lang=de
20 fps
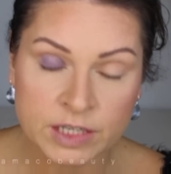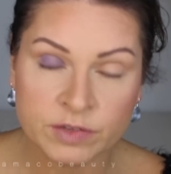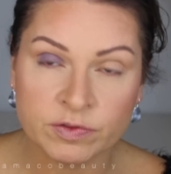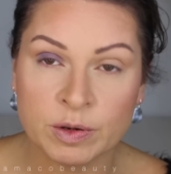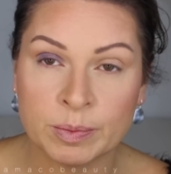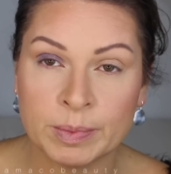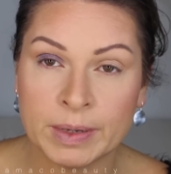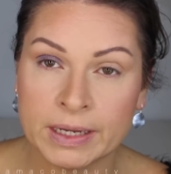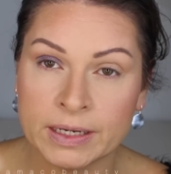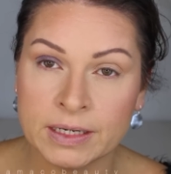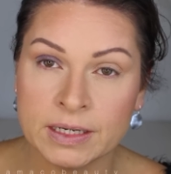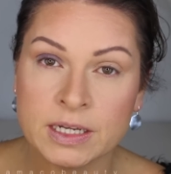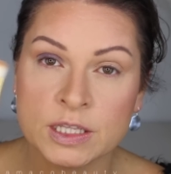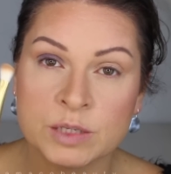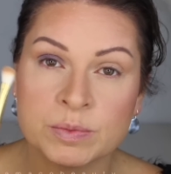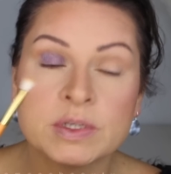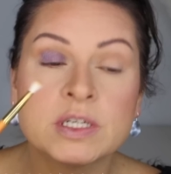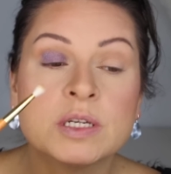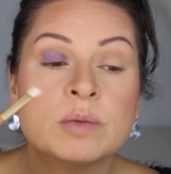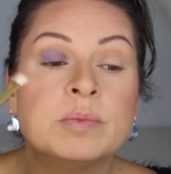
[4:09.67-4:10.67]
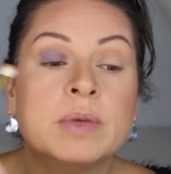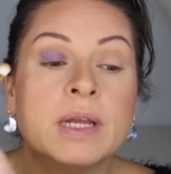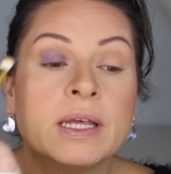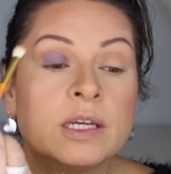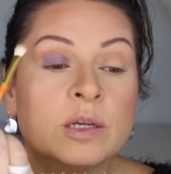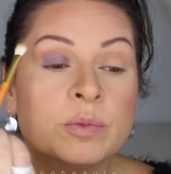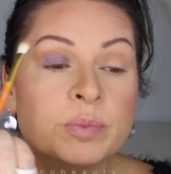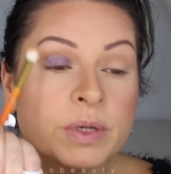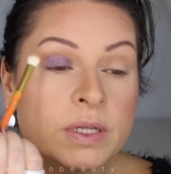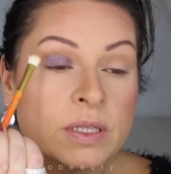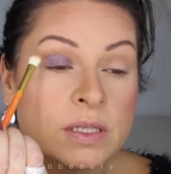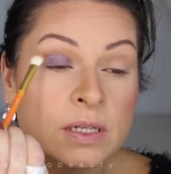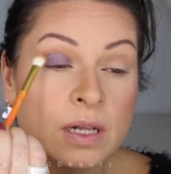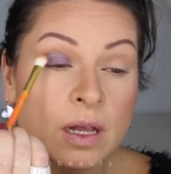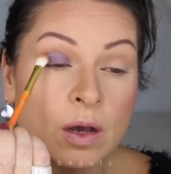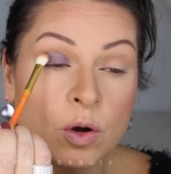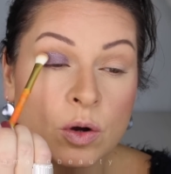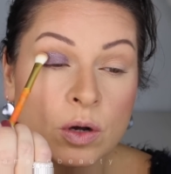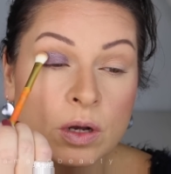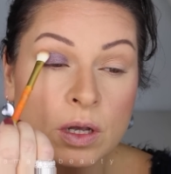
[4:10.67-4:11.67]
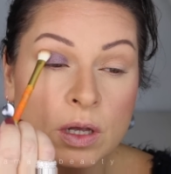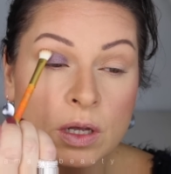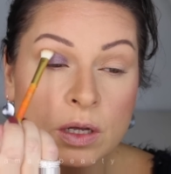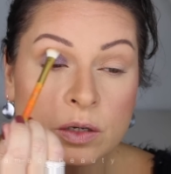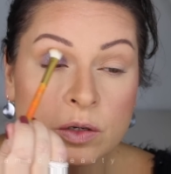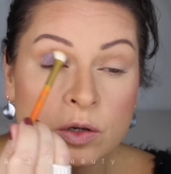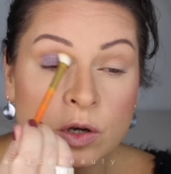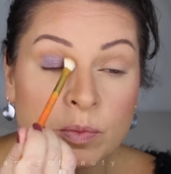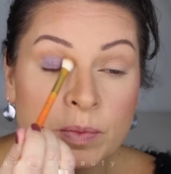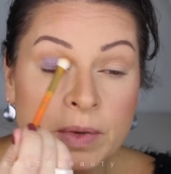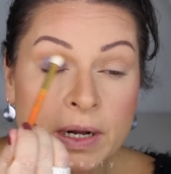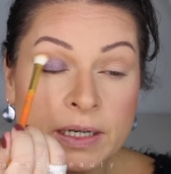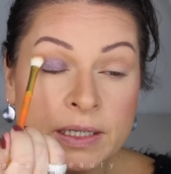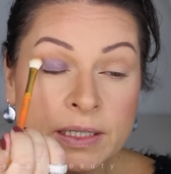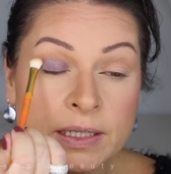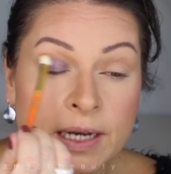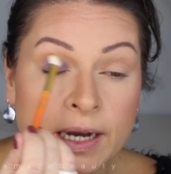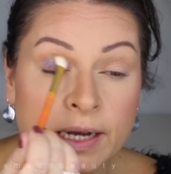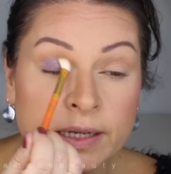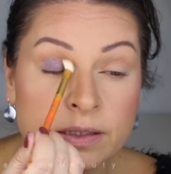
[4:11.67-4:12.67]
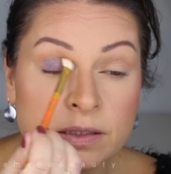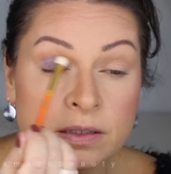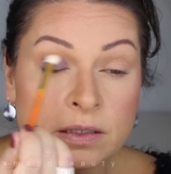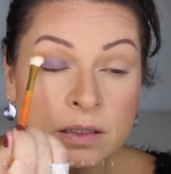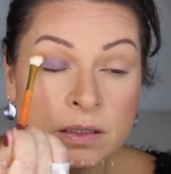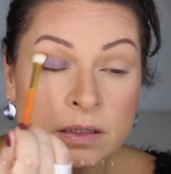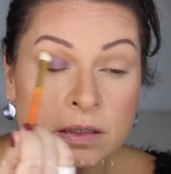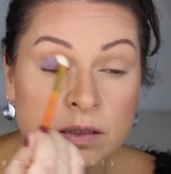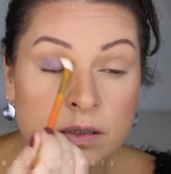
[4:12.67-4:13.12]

ich verblende jetzt mit dem Blendepinsel auch nochmal die Kante.